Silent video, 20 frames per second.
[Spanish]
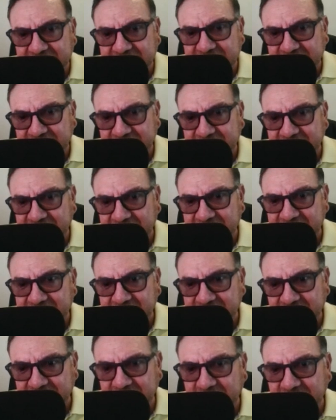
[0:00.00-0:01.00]
4T
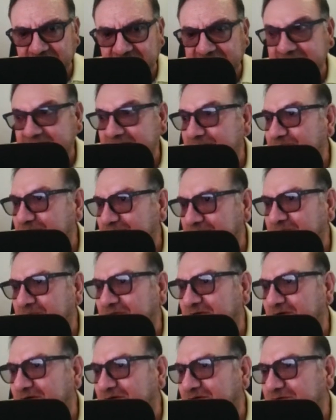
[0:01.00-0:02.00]
de Morena,
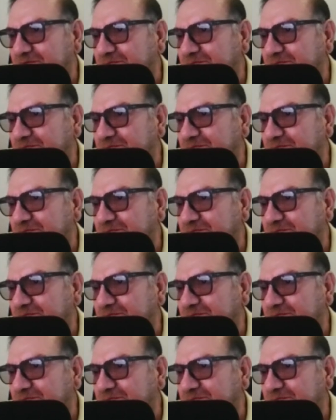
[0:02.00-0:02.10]
primero